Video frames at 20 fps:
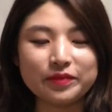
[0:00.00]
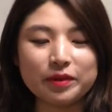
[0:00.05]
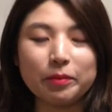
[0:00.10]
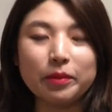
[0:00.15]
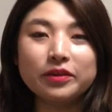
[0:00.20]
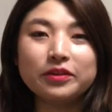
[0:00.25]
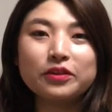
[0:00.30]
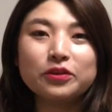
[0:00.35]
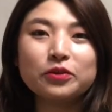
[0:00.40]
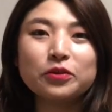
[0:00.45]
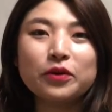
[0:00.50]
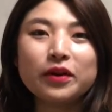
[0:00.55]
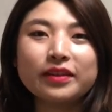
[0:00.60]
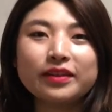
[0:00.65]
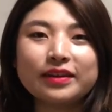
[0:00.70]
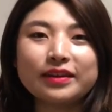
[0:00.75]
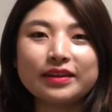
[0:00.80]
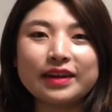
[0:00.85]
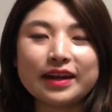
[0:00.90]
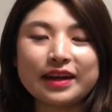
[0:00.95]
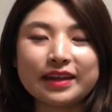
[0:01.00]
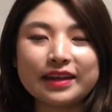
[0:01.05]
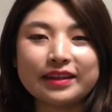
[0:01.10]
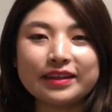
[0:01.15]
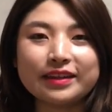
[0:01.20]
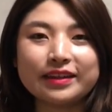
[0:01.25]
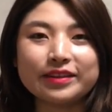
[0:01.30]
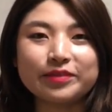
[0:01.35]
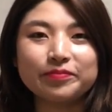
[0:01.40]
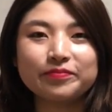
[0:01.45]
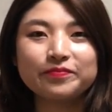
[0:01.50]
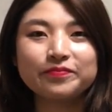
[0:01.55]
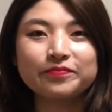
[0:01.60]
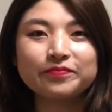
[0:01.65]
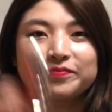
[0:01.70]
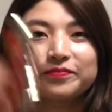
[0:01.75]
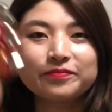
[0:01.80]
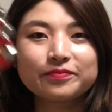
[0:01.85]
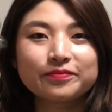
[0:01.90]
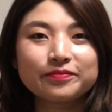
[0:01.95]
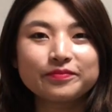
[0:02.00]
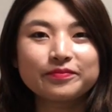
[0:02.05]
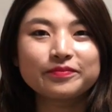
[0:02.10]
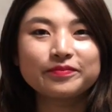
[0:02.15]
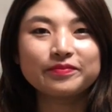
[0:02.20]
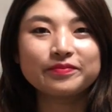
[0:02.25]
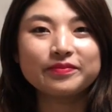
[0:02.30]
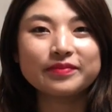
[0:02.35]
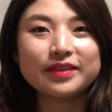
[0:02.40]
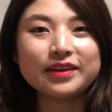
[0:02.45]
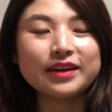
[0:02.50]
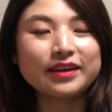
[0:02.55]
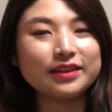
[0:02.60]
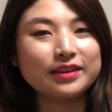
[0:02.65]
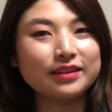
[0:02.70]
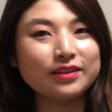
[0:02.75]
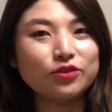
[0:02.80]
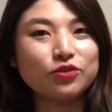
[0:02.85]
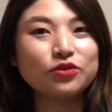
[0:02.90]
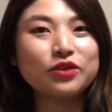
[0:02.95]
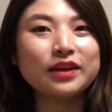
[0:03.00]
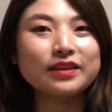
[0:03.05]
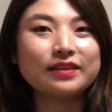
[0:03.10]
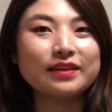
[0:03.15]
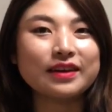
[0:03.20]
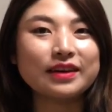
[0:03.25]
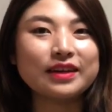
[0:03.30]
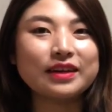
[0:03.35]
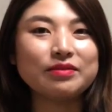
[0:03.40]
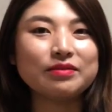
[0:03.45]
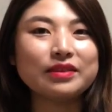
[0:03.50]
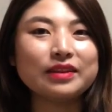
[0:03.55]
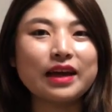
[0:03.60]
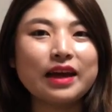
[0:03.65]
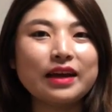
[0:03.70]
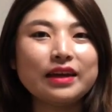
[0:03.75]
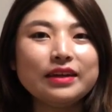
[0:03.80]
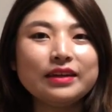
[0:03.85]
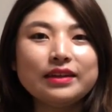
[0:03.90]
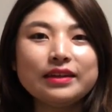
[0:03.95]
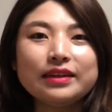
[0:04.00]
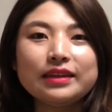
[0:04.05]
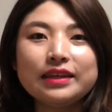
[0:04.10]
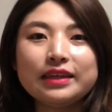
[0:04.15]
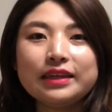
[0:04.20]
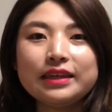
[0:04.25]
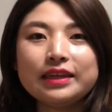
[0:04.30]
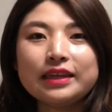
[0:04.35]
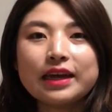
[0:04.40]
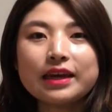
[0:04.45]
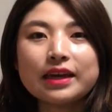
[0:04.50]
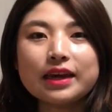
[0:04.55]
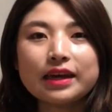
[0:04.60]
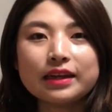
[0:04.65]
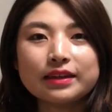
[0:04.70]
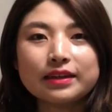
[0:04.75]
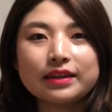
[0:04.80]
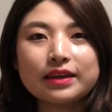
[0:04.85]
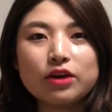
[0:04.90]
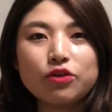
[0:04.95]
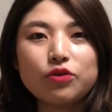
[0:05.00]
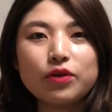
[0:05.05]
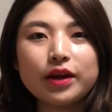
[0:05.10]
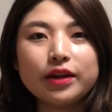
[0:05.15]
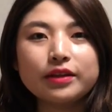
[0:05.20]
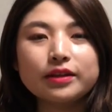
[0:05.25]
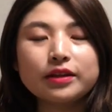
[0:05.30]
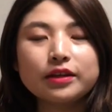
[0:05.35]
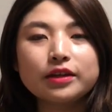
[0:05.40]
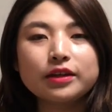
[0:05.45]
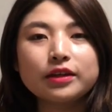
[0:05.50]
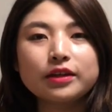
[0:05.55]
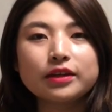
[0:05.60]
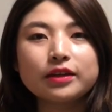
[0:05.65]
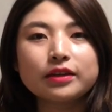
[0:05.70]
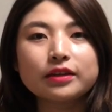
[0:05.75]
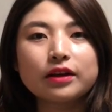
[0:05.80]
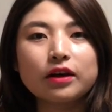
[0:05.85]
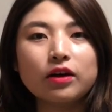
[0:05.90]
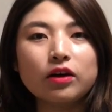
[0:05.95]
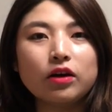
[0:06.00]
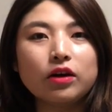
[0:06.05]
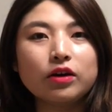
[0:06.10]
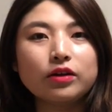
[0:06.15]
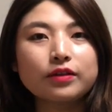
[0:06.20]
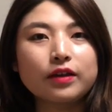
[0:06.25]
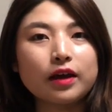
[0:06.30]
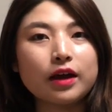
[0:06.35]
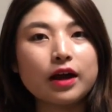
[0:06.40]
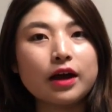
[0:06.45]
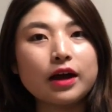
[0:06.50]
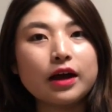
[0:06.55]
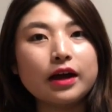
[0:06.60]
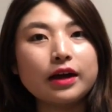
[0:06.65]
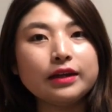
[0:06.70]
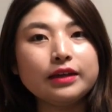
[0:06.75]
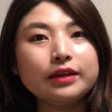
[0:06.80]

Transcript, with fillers: 먼저 소개해드릴 악기는 그러니까 두 가지 악기입니다. 이 악기 같은 경우에는 어, 제가